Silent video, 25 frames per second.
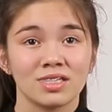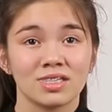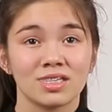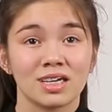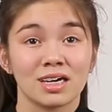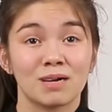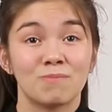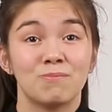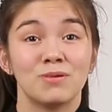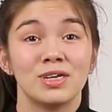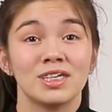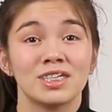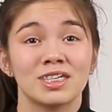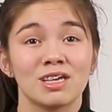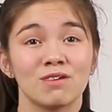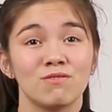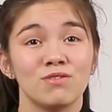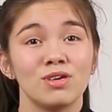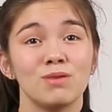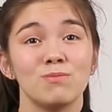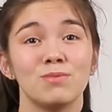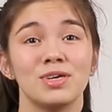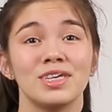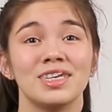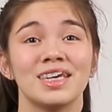Так
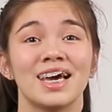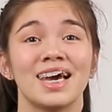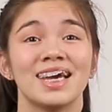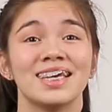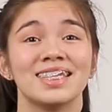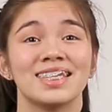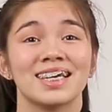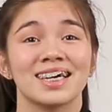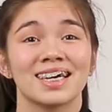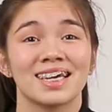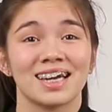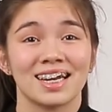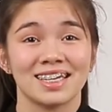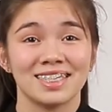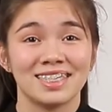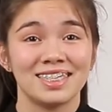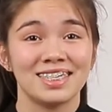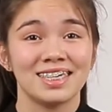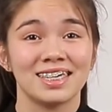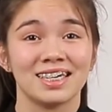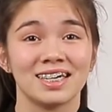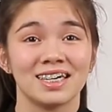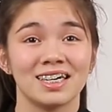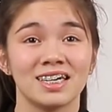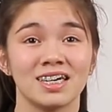призови меня и
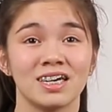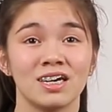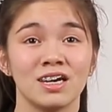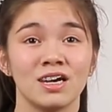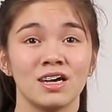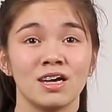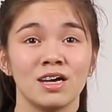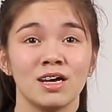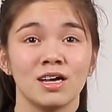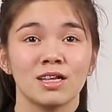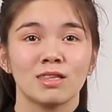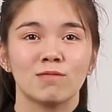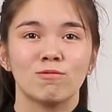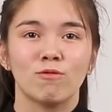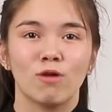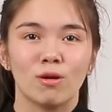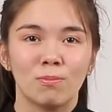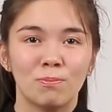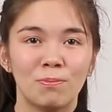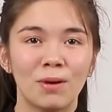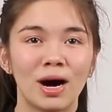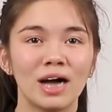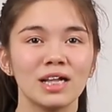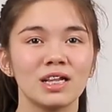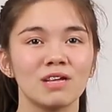награди.
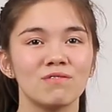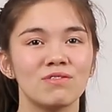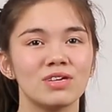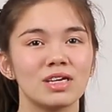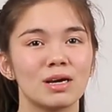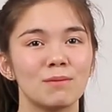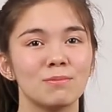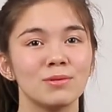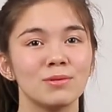Твой баловень,